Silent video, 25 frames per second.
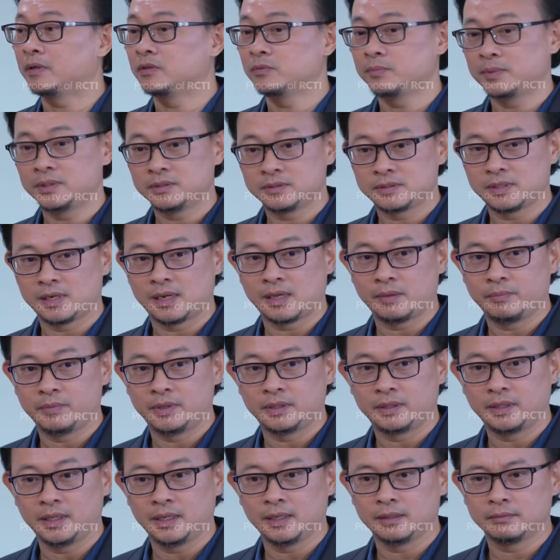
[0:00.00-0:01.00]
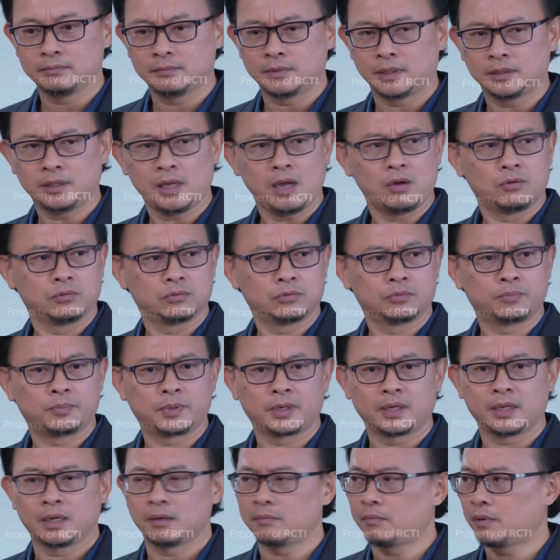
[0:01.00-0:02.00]
Cuman setelah meeting, nggak tahu
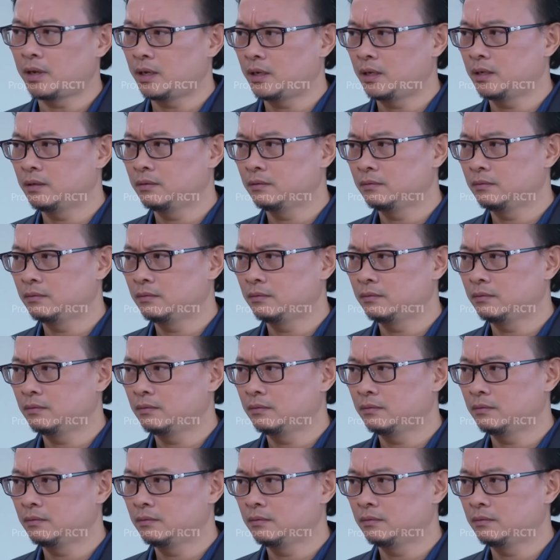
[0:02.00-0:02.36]
pergi kemana.